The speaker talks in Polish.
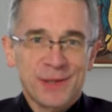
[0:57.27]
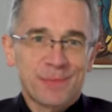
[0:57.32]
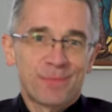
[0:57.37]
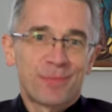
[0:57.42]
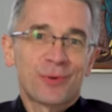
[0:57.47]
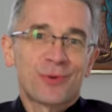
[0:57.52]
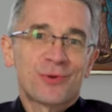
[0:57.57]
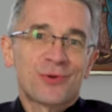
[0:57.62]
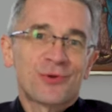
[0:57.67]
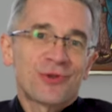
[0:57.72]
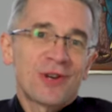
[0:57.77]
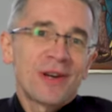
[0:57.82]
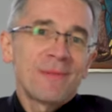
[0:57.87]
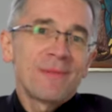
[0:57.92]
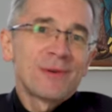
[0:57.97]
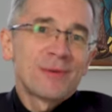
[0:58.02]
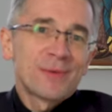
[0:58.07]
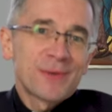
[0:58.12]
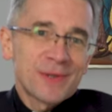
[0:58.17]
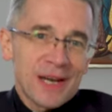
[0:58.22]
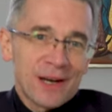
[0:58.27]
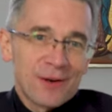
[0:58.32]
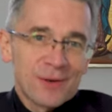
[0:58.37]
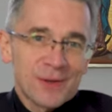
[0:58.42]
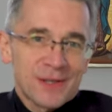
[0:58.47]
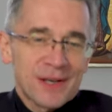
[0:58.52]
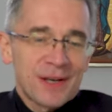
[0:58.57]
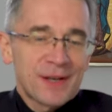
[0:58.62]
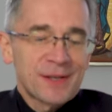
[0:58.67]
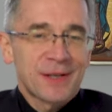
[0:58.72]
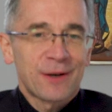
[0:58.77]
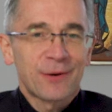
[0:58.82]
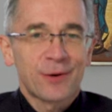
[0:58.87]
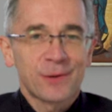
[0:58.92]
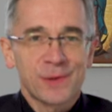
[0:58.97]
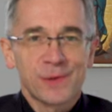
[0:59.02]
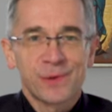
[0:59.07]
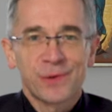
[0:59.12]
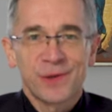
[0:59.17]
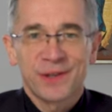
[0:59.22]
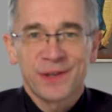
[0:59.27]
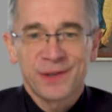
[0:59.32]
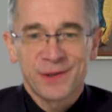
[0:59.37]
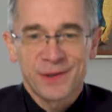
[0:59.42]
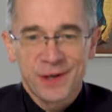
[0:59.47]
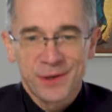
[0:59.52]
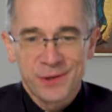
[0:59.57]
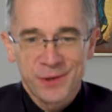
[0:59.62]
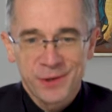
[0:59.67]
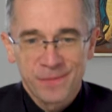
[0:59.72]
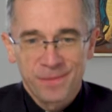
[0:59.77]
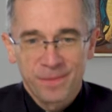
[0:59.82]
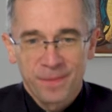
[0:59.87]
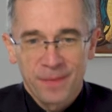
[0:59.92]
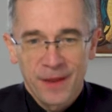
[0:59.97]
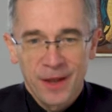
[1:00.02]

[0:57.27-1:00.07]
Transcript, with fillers: z potrzeby ludzkiego serca rodzą się te rzeczy.